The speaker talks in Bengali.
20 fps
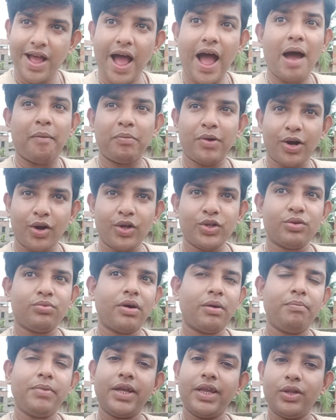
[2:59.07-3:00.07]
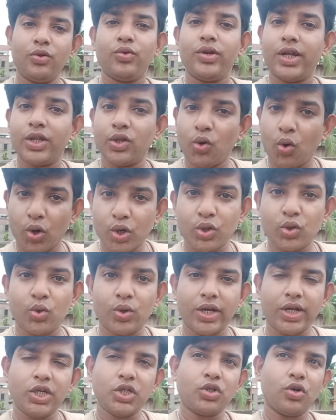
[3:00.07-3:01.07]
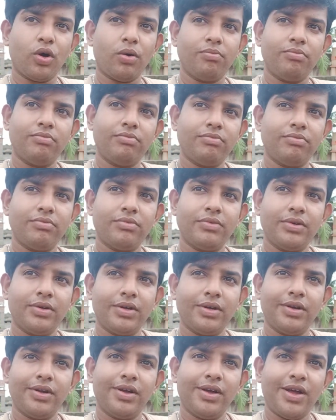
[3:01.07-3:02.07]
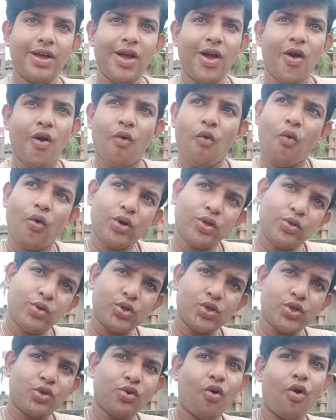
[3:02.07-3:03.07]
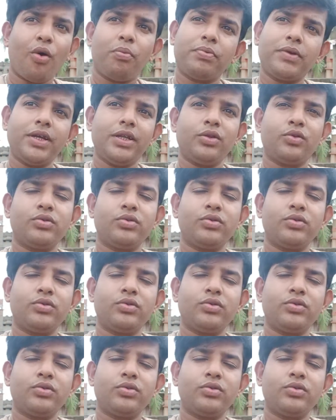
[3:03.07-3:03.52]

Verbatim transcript: আপনারা হয়তো ভাববেন এই দুনিয়াতে অর্থটাই সব অর্থ সব কিন্তু